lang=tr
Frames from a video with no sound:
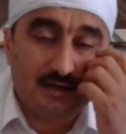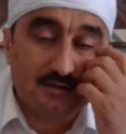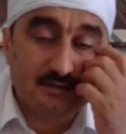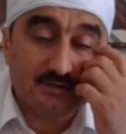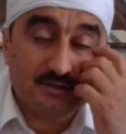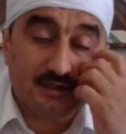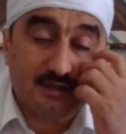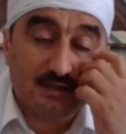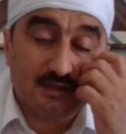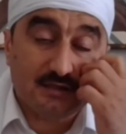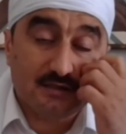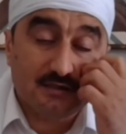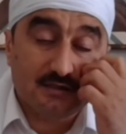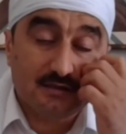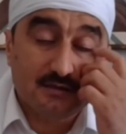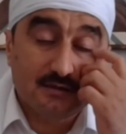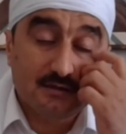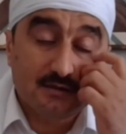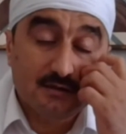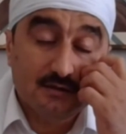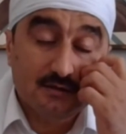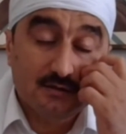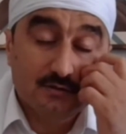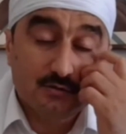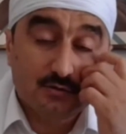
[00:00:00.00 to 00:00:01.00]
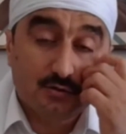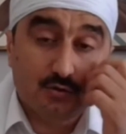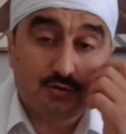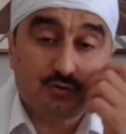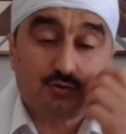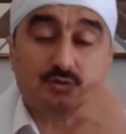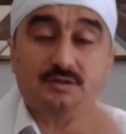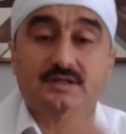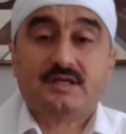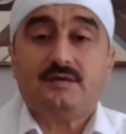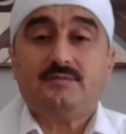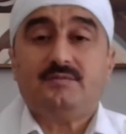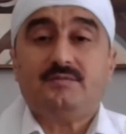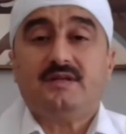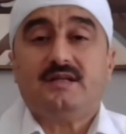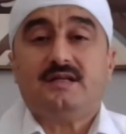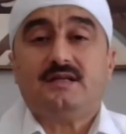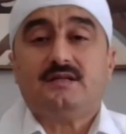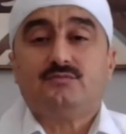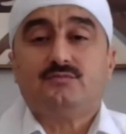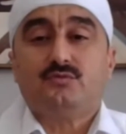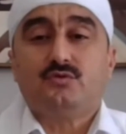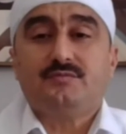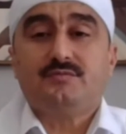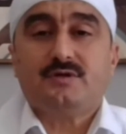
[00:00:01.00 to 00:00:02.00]
ancak
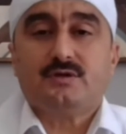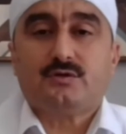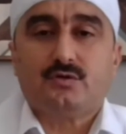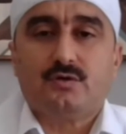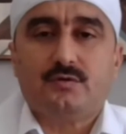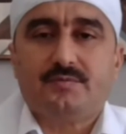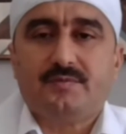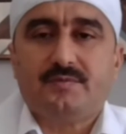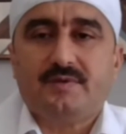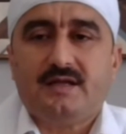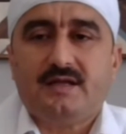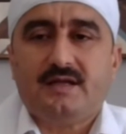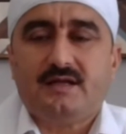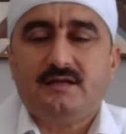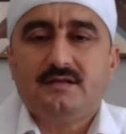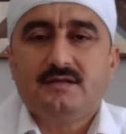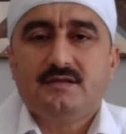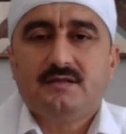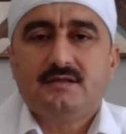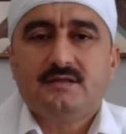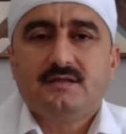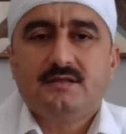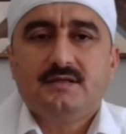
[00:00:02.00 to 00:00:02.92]
gözükebilen bu mikropla